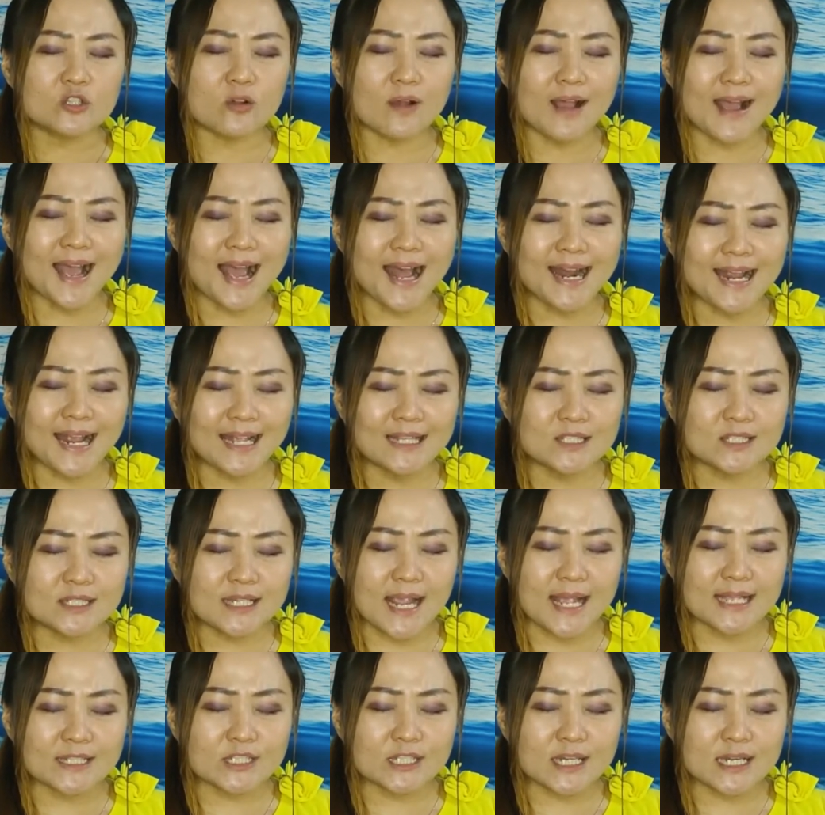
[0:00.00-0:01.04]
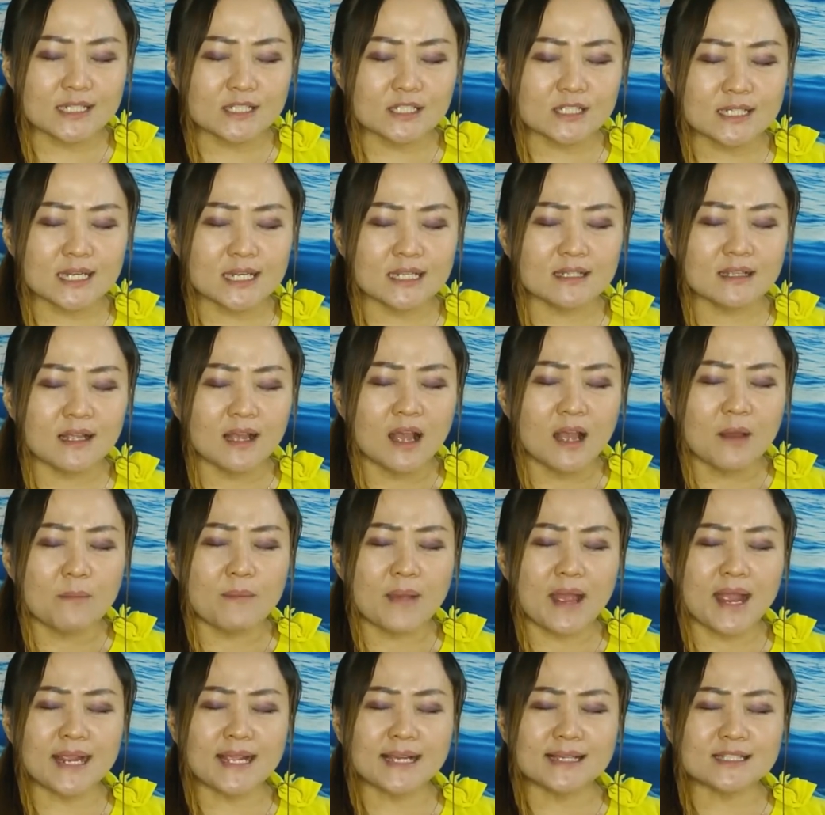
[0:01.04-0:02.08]
所有的洁净心。
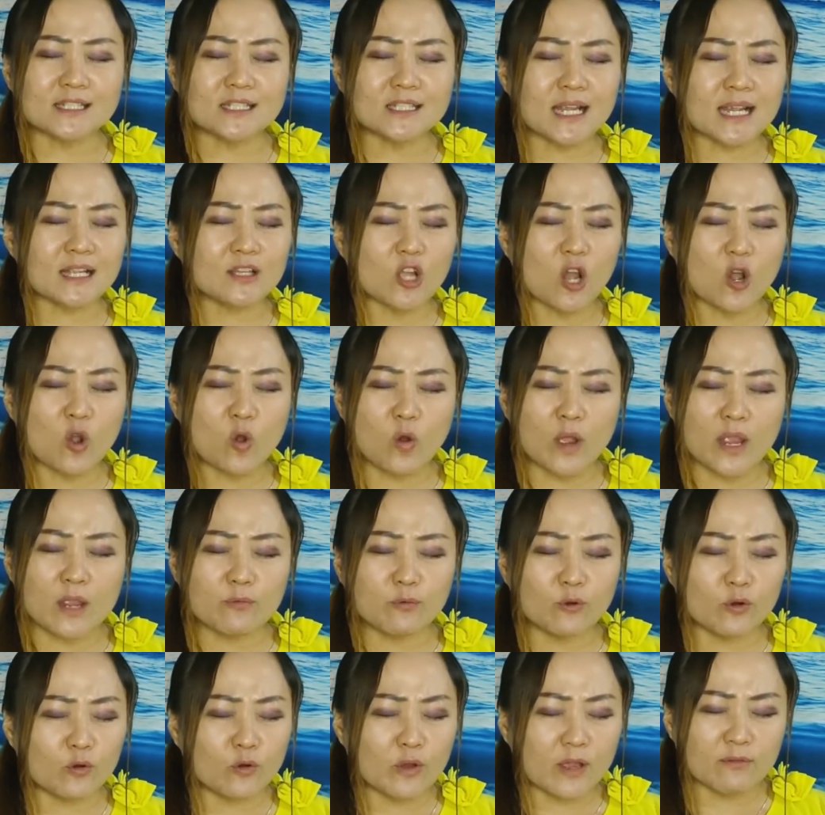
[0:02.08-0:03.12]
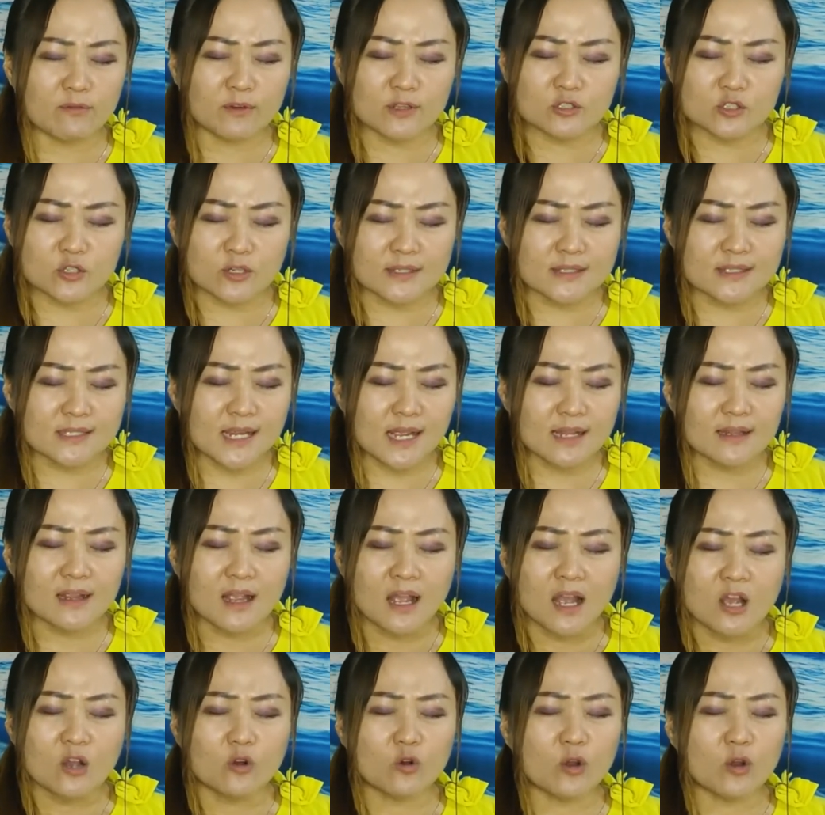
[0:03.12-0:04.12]
每个心都恢复，恢复纯正，